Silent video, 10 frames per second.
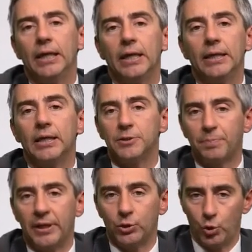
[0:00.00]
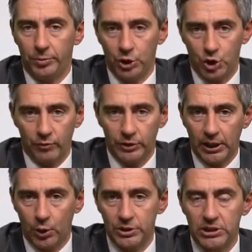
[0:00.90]
eh, nel rispetto, come dicevo, dei
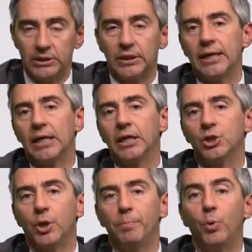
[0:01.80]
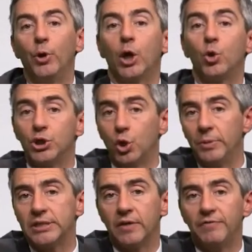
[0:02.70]
requisiti che la legge impone. Così
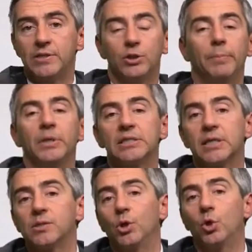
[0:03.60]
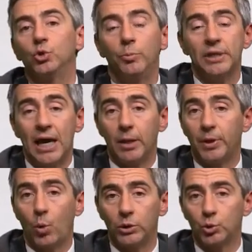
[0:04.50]
come il servizio di amministrazione condominiale
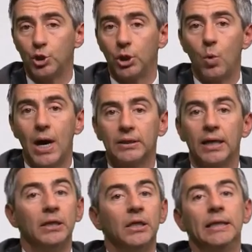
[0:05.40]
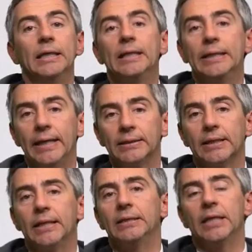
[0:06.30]
per quanto ci riguarda, il
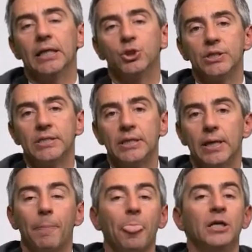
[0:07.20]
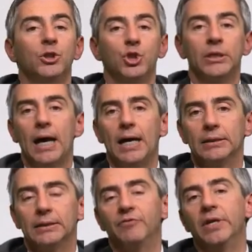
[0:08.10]
cliente che entra in agenzia ci
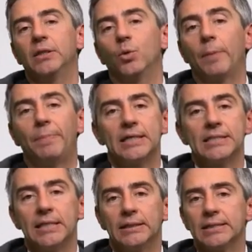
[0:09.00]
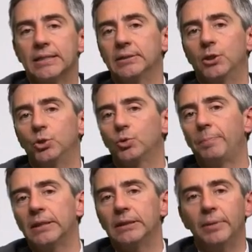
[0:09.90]
dà da vendere una palazzina da 7-8
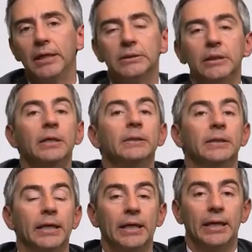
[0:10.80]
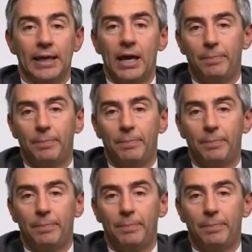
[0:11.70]
appartamenti eh, che ha